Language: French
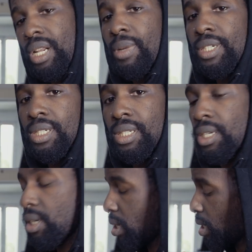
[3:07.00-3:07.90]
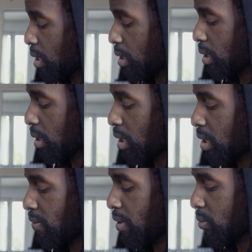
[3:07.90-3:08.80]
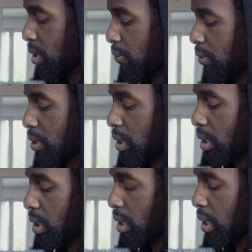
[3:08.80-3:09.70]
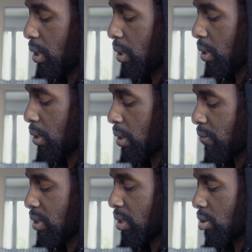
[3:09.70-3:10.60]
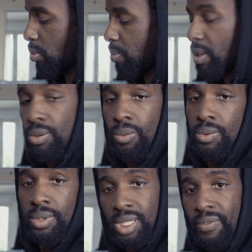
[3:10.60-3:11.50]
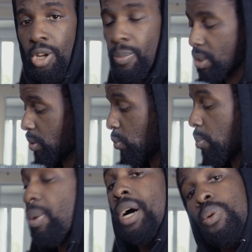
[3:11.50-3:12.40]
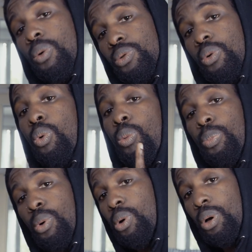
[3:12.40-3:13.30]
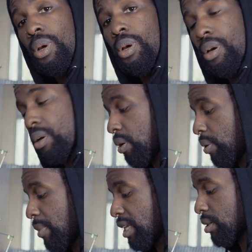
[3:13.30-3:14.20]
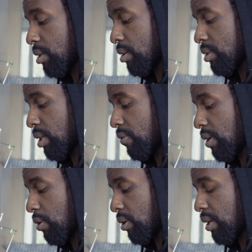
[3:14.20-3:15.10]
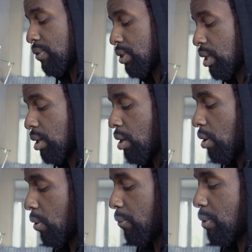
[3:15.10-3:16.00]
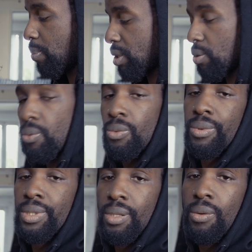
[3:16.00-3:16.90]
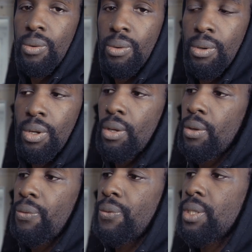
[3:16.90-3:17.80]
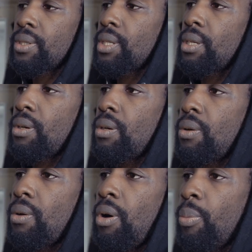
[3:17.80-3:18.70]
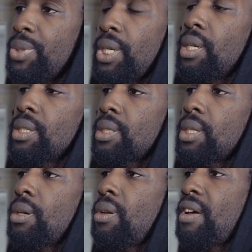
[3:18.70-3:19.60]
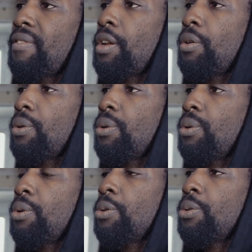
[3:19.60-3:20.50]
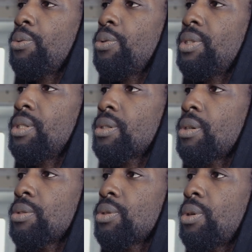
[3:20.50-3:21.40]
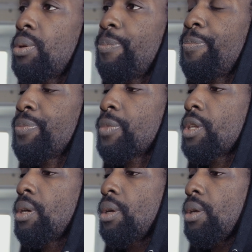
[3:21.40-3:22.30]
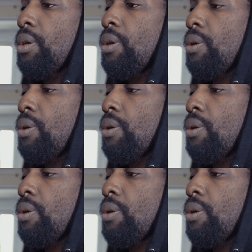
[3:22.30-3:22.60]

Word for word: la machine, euh, elle va vous afficher euh, la vitesse en mètres par seconde. C'est sa valeur par défaut. Par contre, on peut mettre cette valeur, l'afficher en feet par seconde. Donc c'est le feet, c'est en pied, c'est la valeur de distance, de